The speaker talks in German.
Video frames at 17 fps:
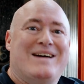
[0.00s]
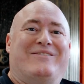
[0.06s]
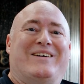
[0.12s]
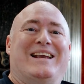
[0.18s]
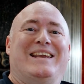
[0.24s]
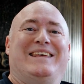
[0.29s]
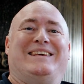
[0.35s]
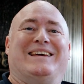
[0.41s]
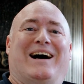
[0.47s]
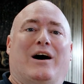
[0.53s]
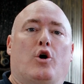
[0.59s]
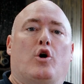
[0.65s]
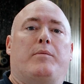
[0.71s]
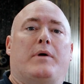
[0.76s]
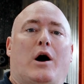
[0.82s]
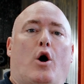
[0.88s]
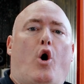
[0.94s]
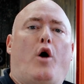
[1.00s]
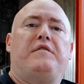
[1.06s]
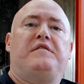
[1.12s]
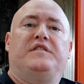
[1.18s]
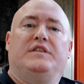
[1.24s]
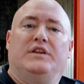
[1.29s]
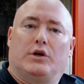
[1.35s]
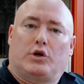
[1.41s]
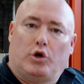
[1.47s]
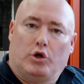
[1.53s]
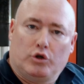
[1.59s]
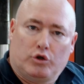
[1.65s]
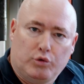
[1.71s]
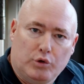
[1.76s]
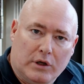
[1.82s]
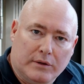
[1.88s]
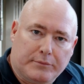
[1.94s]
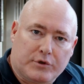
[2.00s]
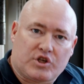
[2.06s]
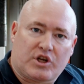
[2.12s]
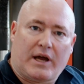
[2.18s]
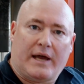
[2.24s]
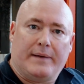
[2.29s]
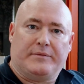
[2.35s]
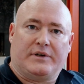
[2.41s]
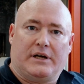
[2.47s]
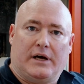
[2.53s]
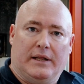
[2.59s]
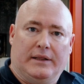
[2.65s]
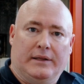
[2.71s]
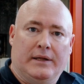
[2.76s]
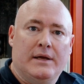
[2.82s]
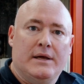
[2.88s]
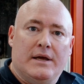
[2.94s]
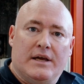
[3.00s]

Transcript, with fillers: weil ich ja auch offene Konturen beschreiben kann.